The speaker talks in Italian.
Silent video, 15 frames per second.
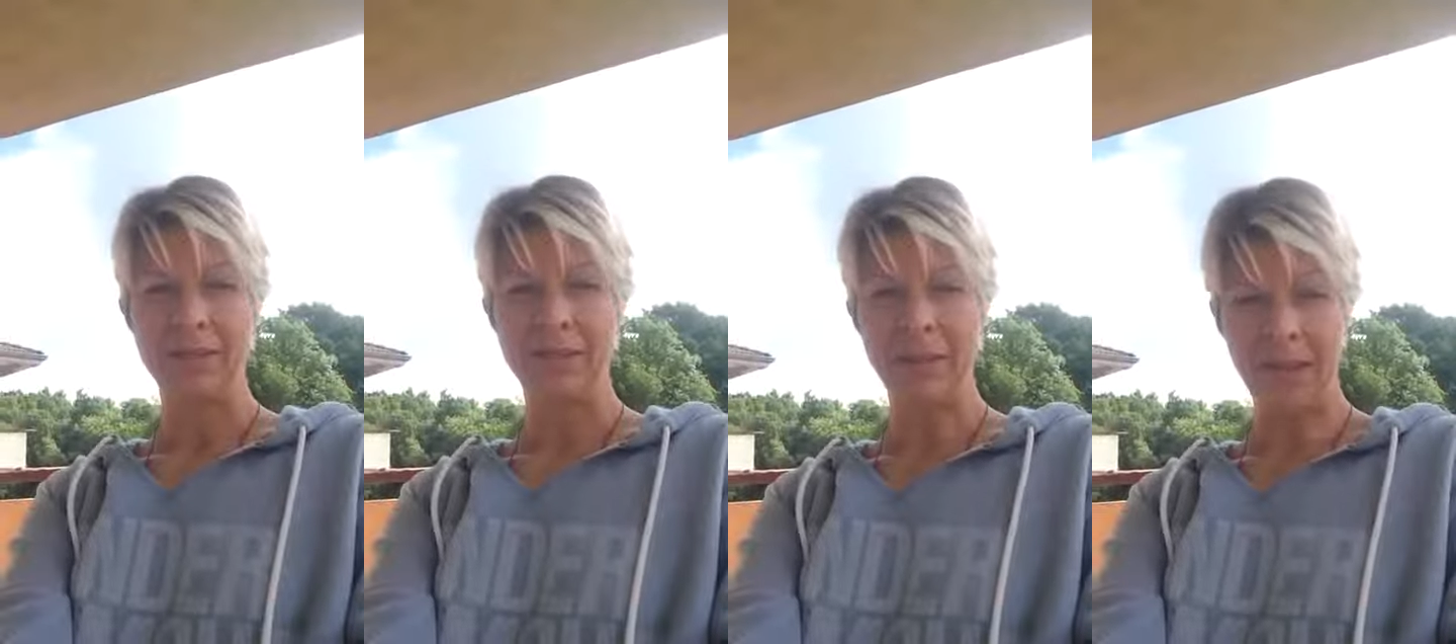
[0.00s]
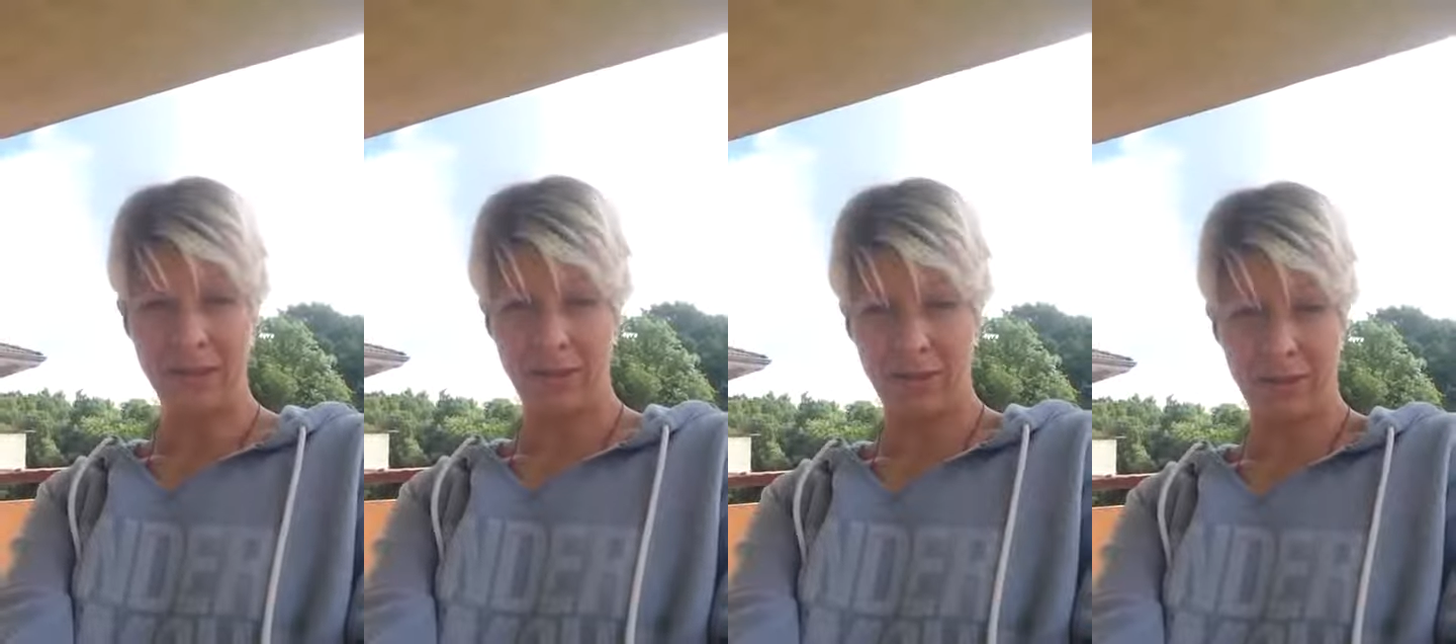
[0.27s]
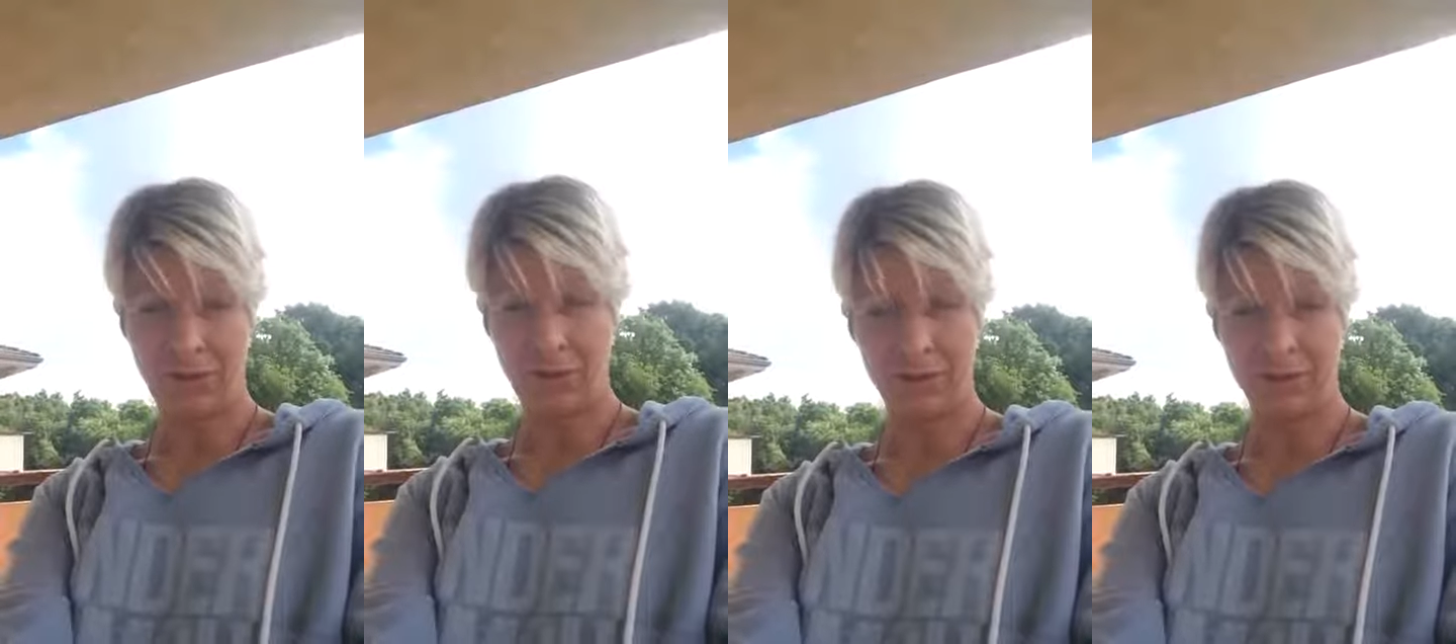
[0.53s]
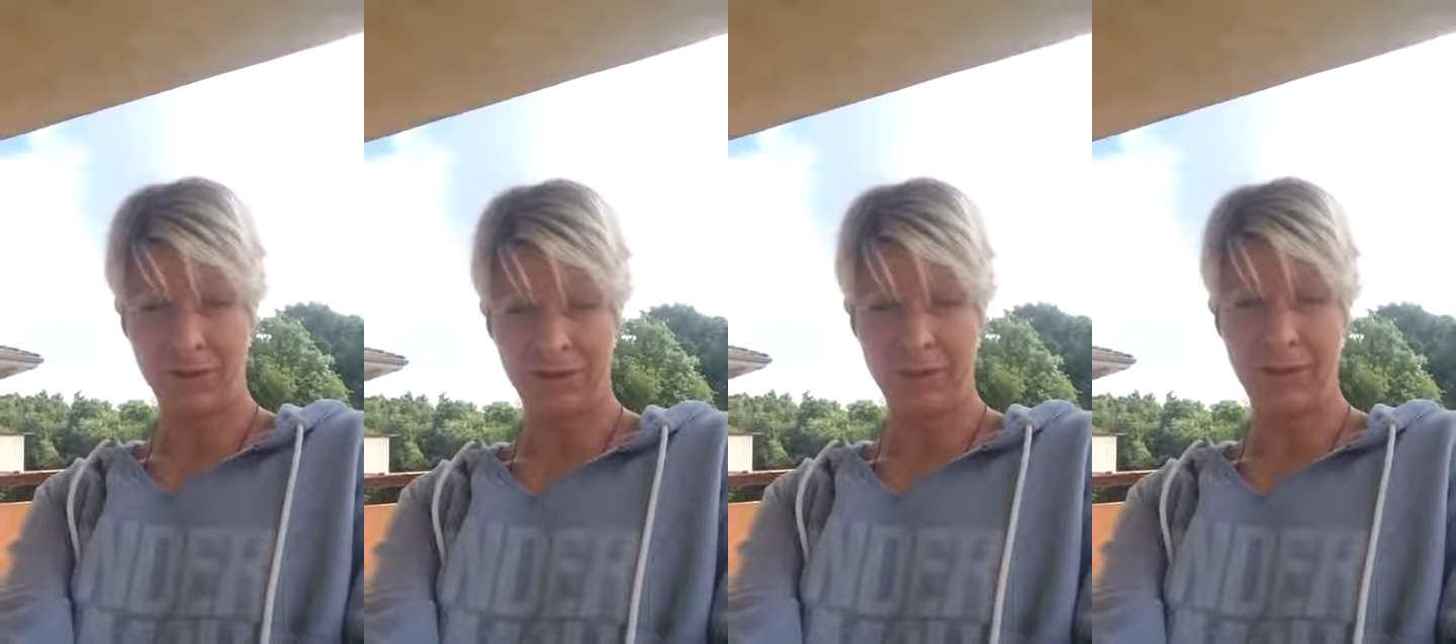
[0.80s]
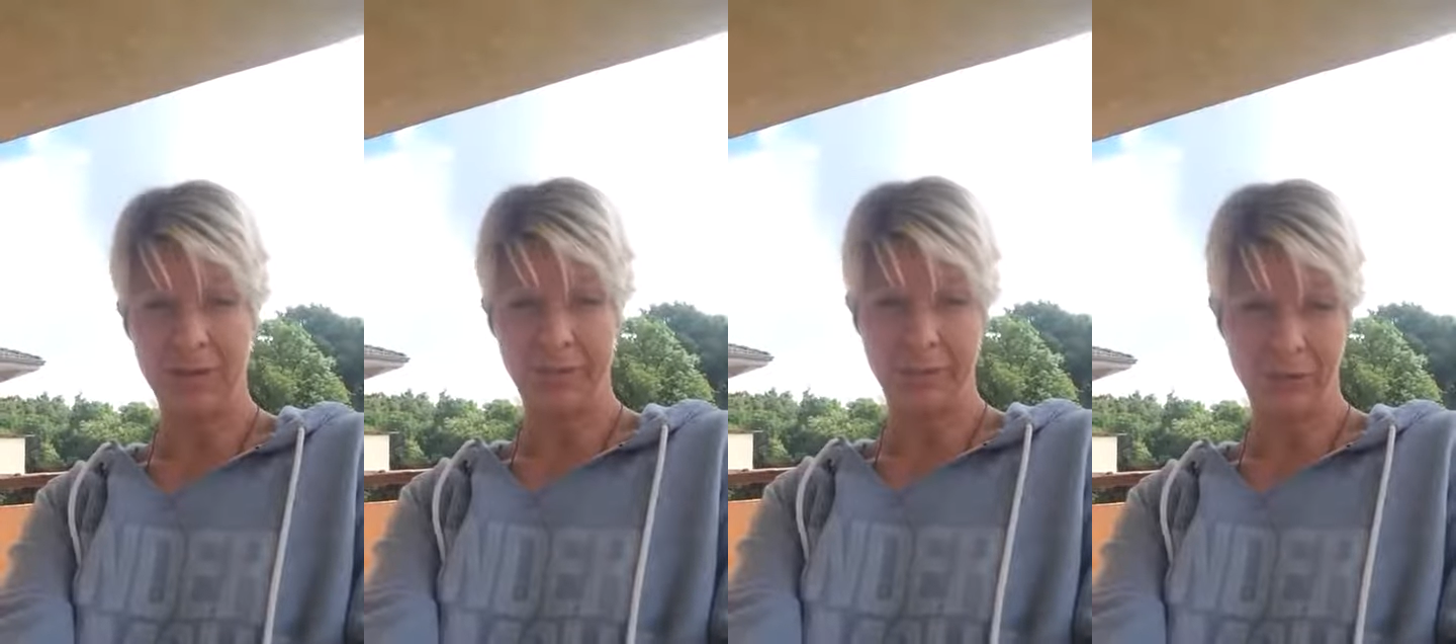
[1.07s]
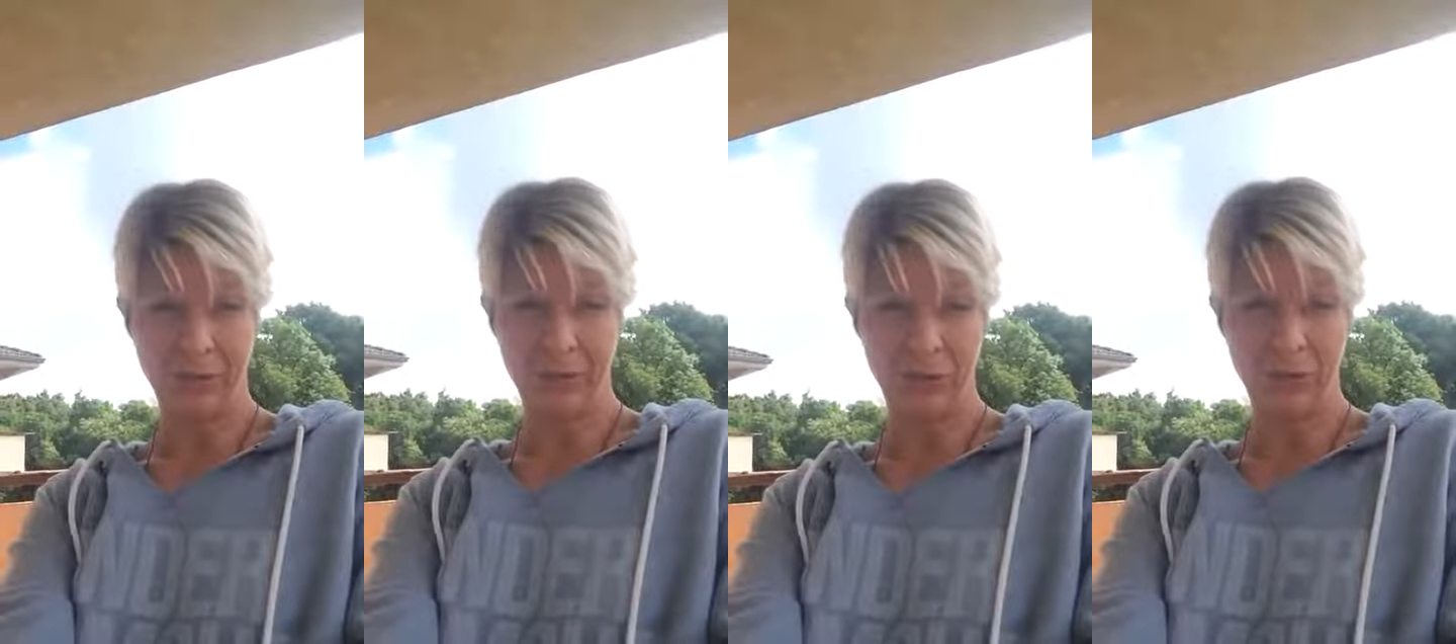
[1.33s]
dentro il
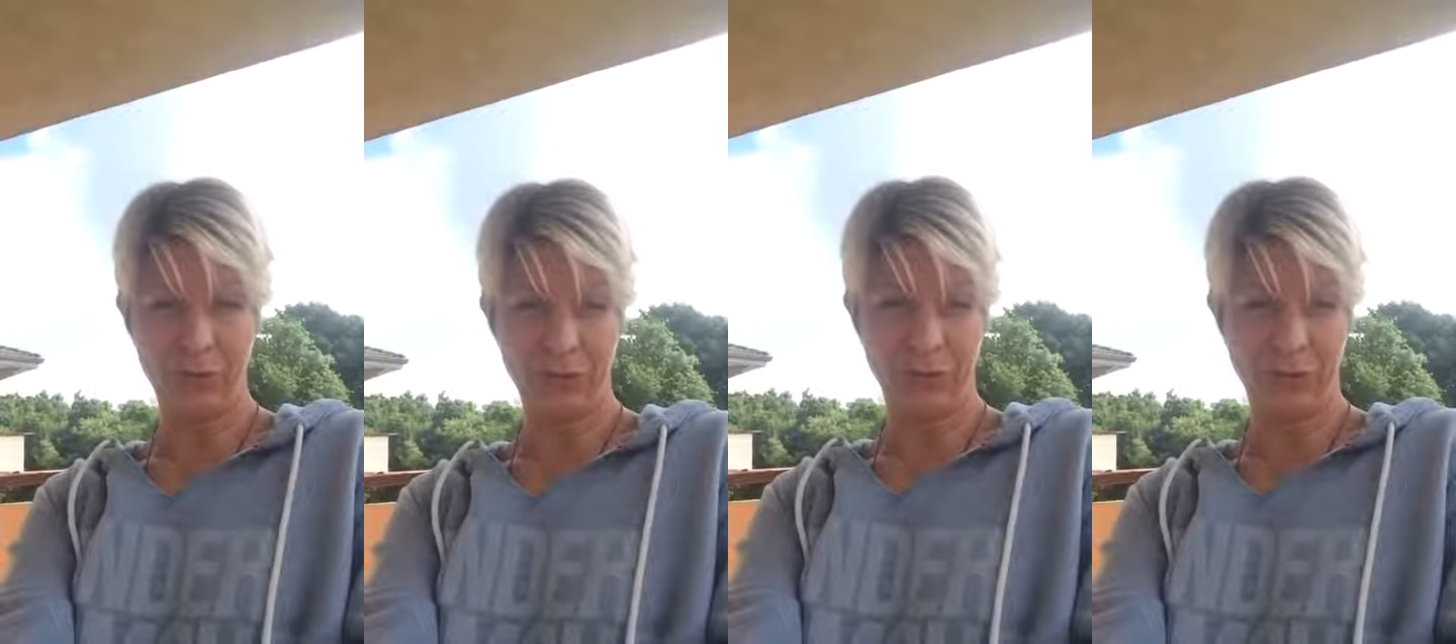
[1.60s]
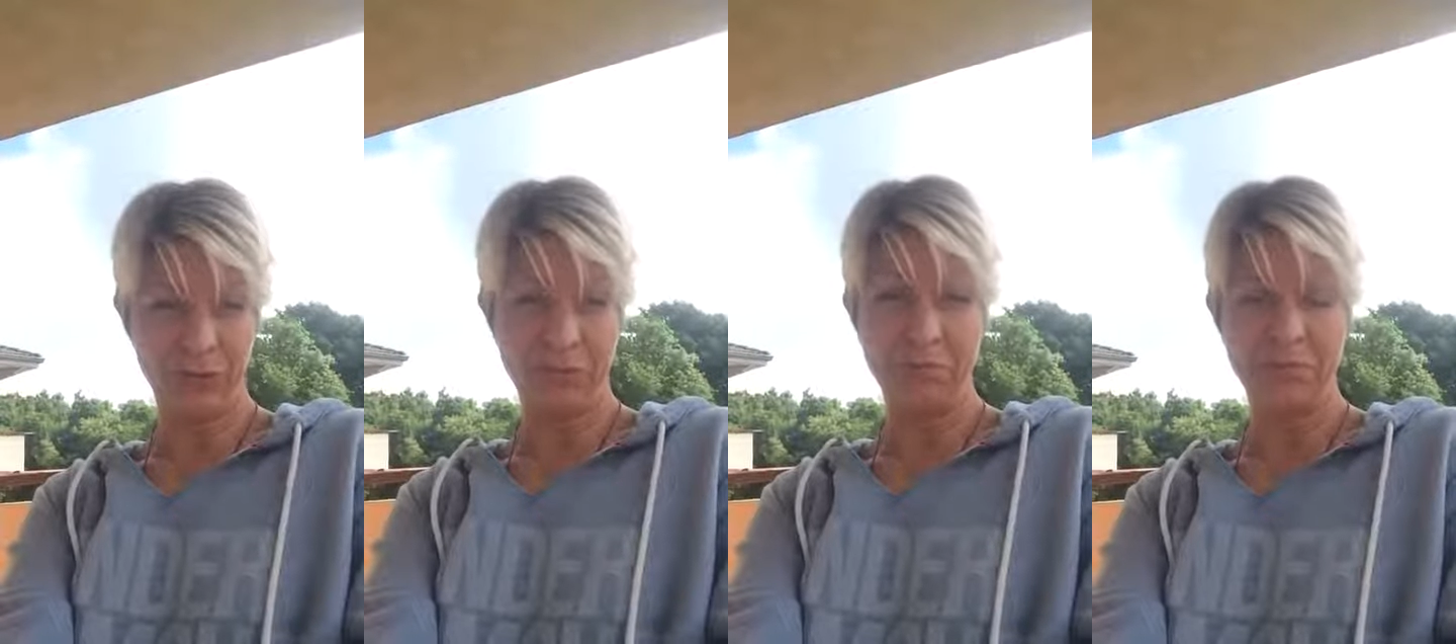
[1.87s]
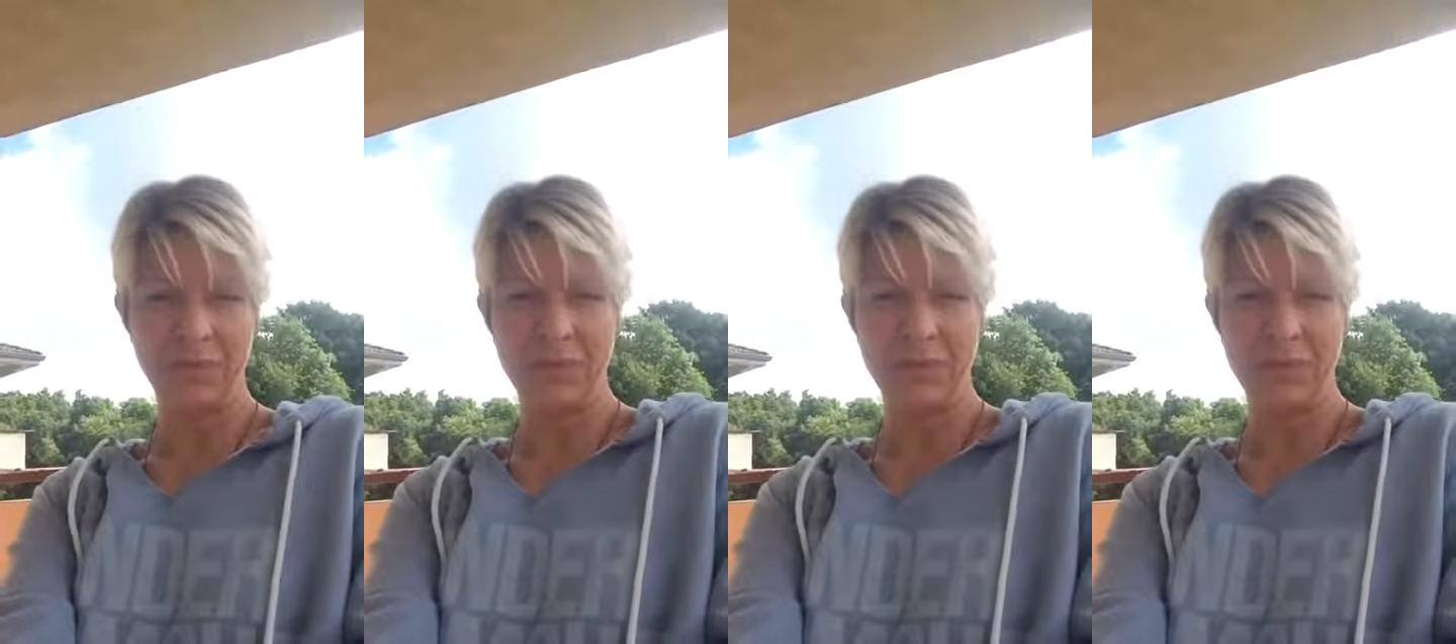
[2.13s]
mondo